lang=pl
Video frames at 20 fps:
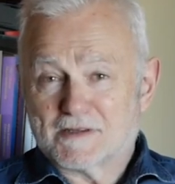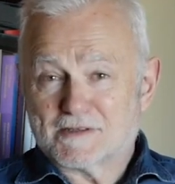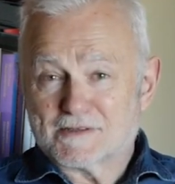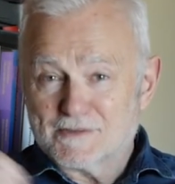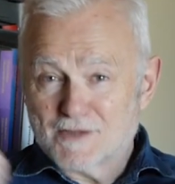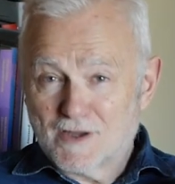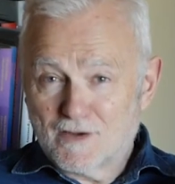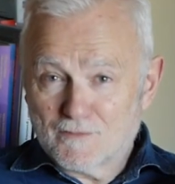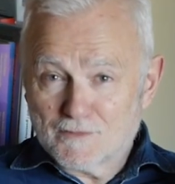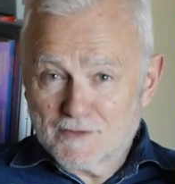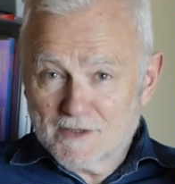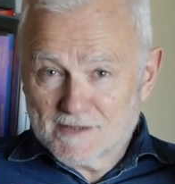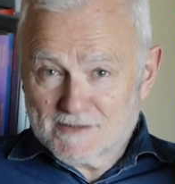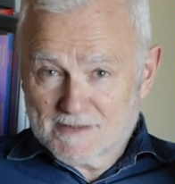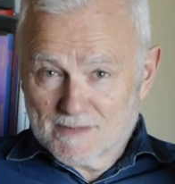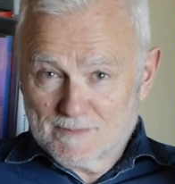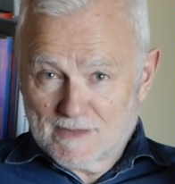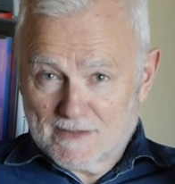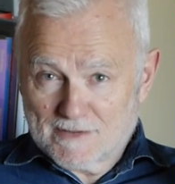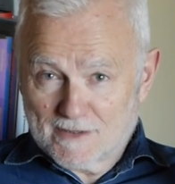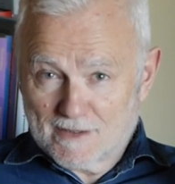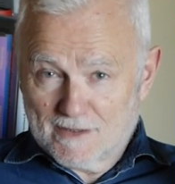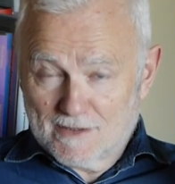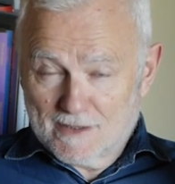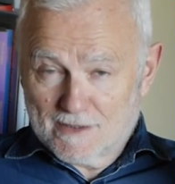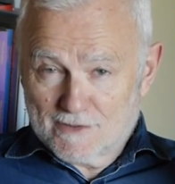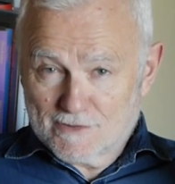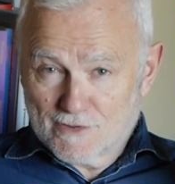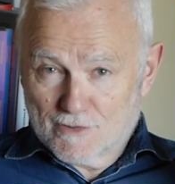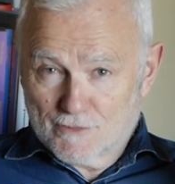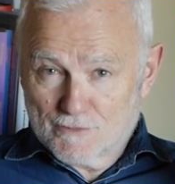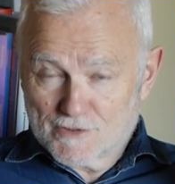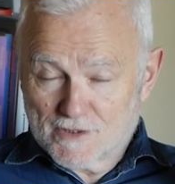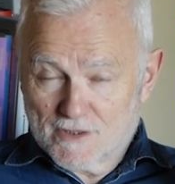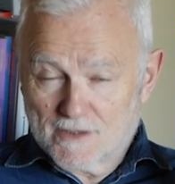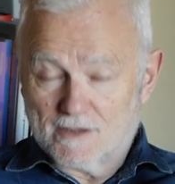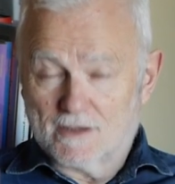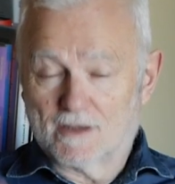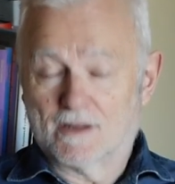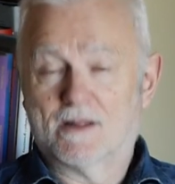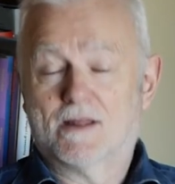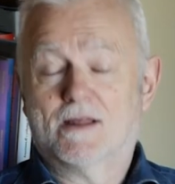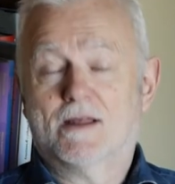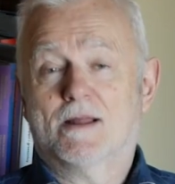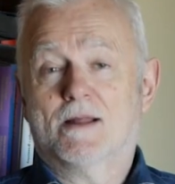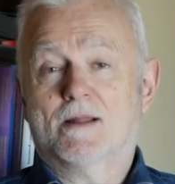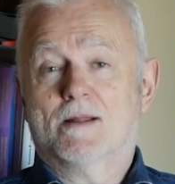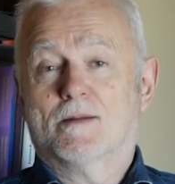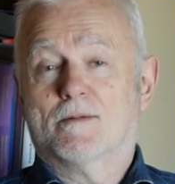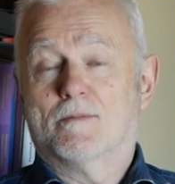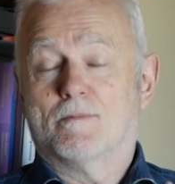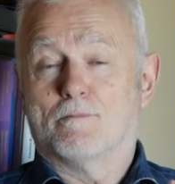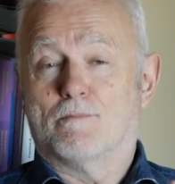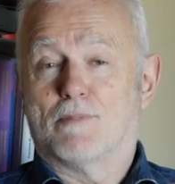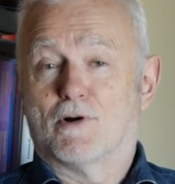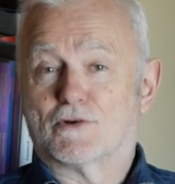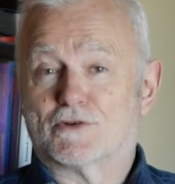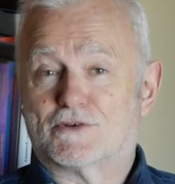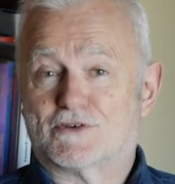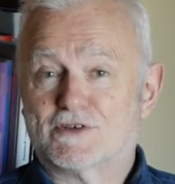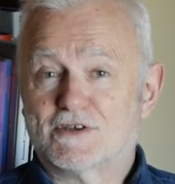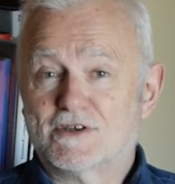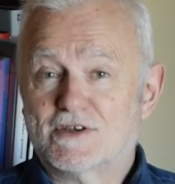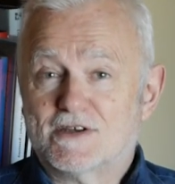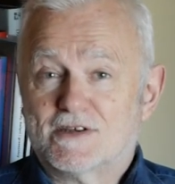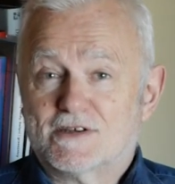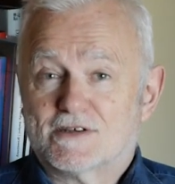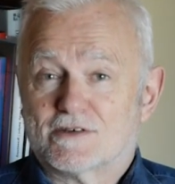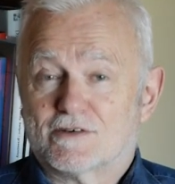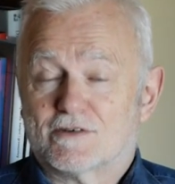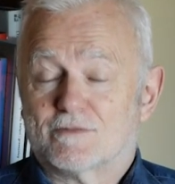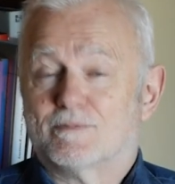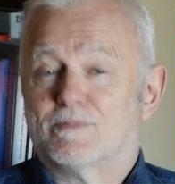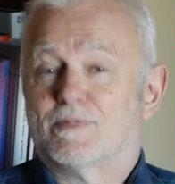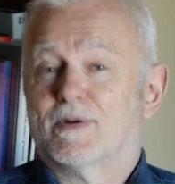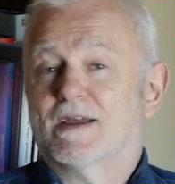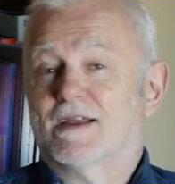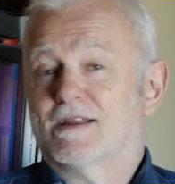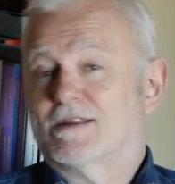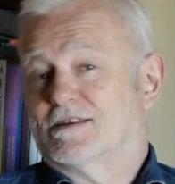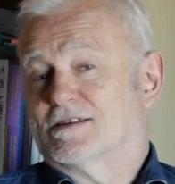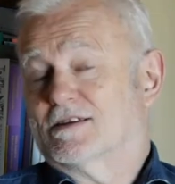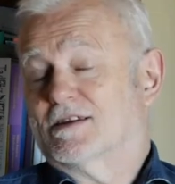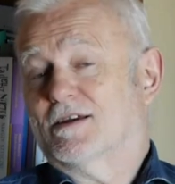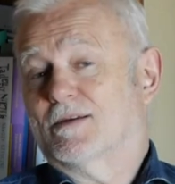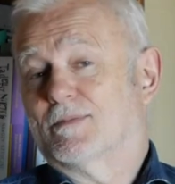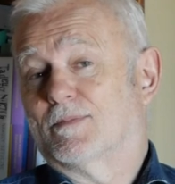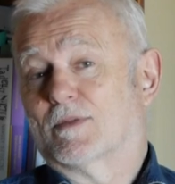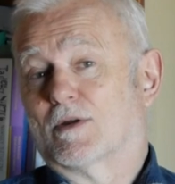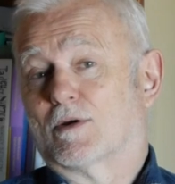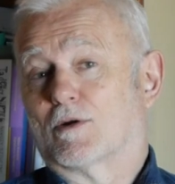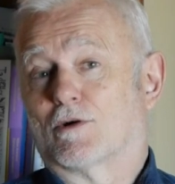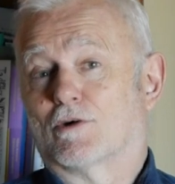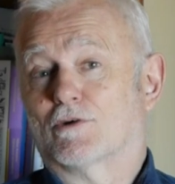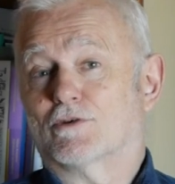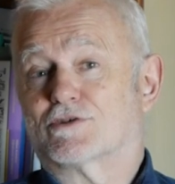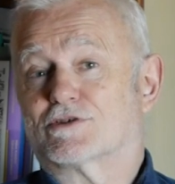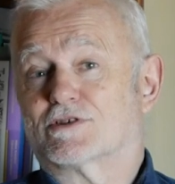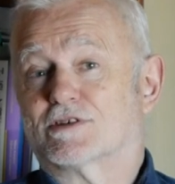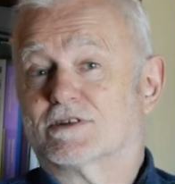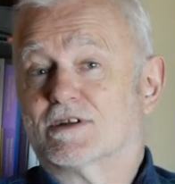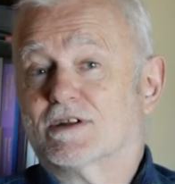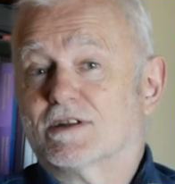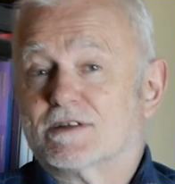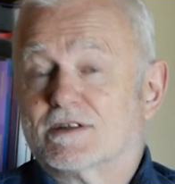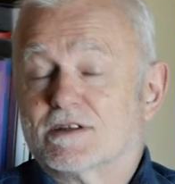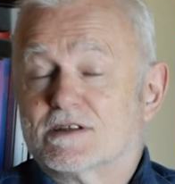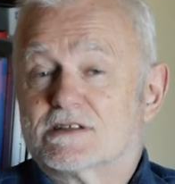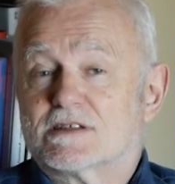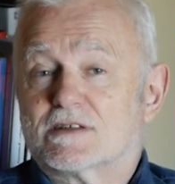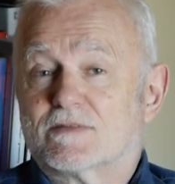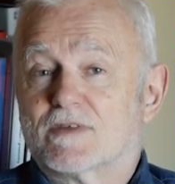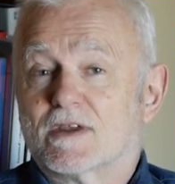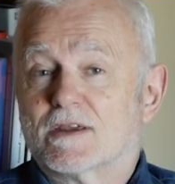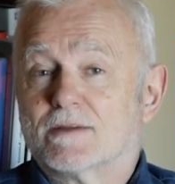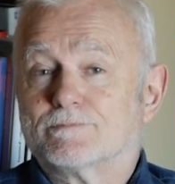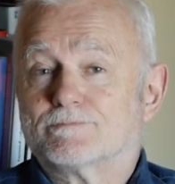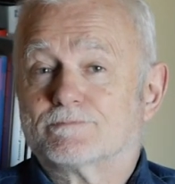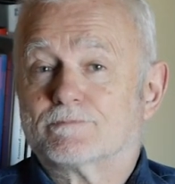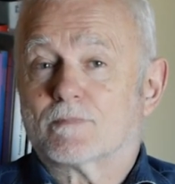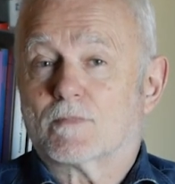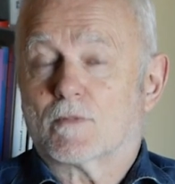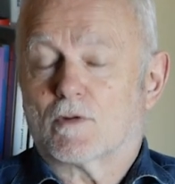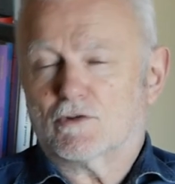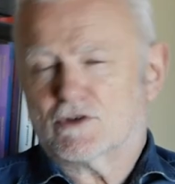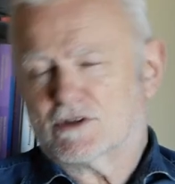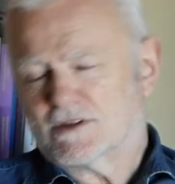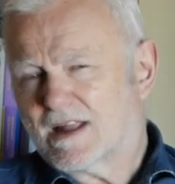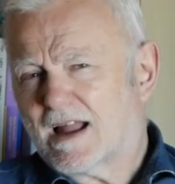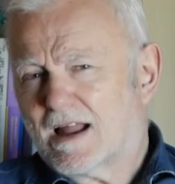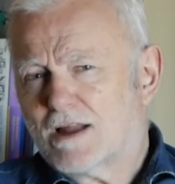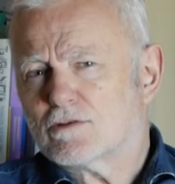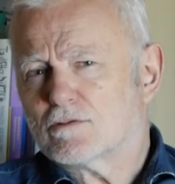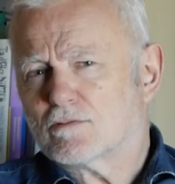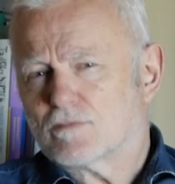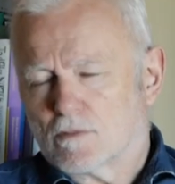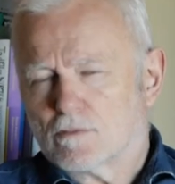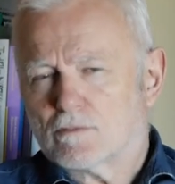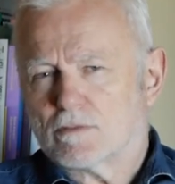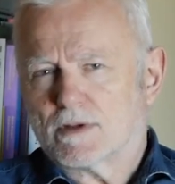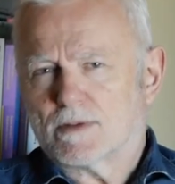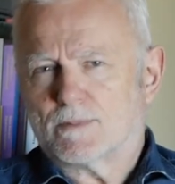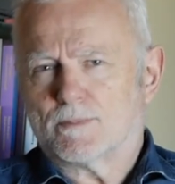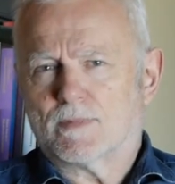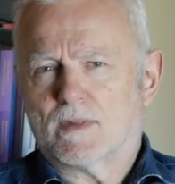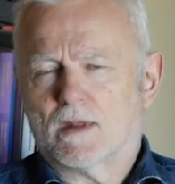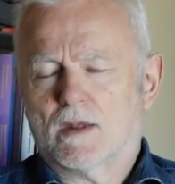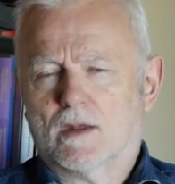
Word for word: Znowu jestem na tyle książek, bo dziś będzie o czytelnictwie o czytaniu w ogóle.